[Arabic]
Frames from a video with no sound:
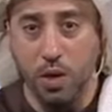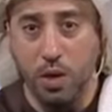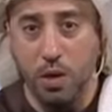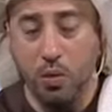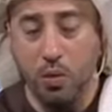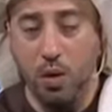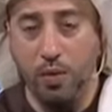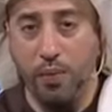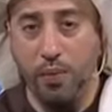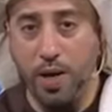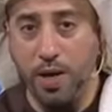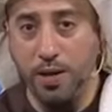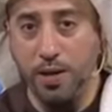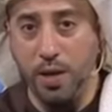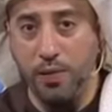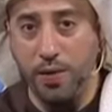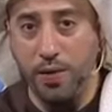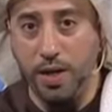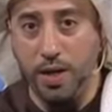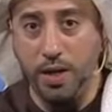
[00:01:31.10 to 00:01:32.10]
وفاتها
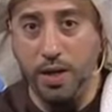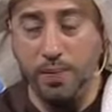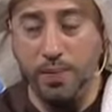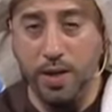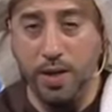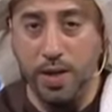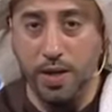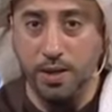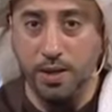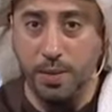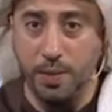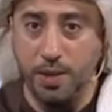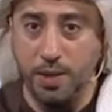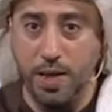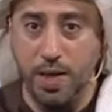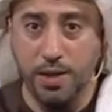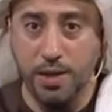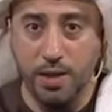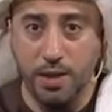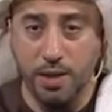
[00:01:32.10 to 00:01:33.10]
في الحلم معناتها
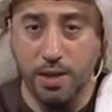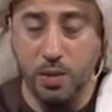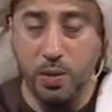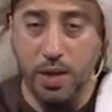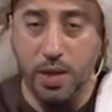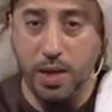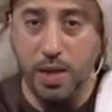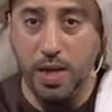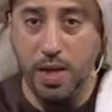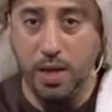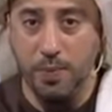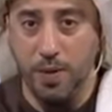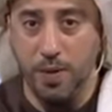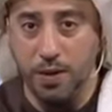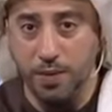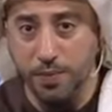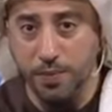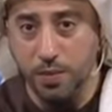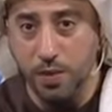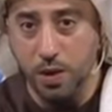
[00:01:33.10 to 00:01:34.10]
بدايه جديده وهي الحمل
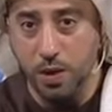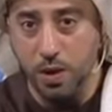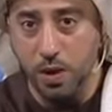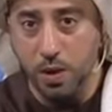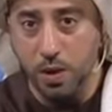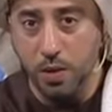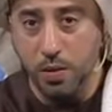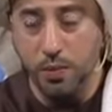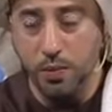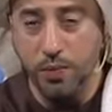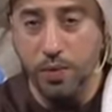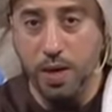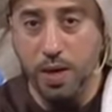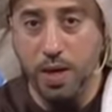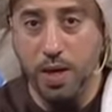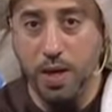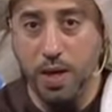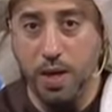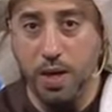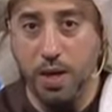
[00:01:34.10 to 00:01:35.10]

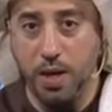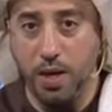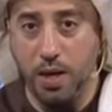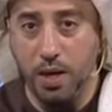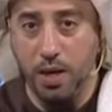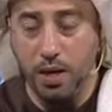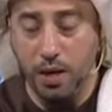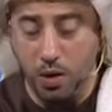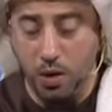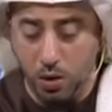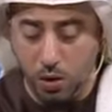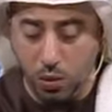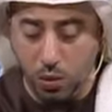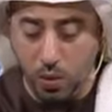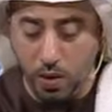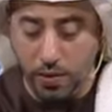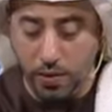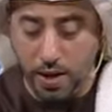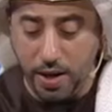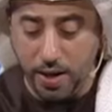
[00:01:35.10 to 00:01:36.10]

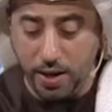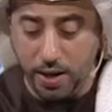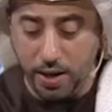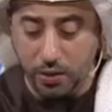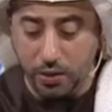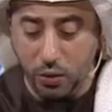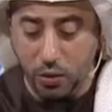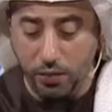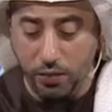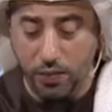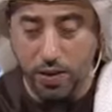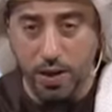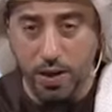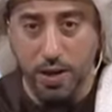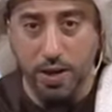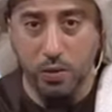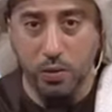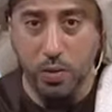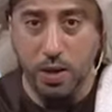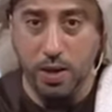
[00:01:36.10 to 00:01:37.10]
فهو ظهر على طول فانا
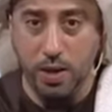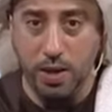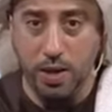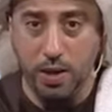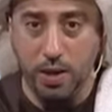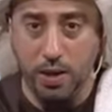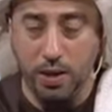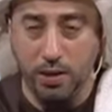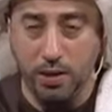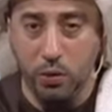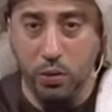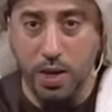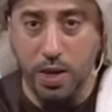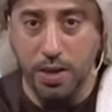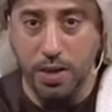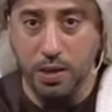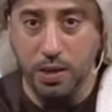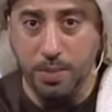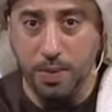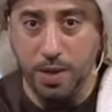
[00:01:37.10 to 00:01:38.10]
اتوقع شو كان
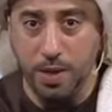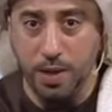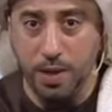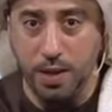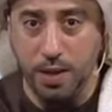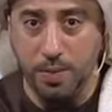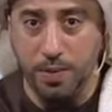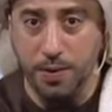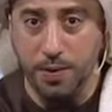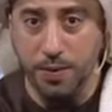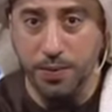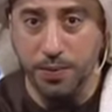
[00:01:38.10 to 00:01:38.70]
اسمه الله يرحمه؟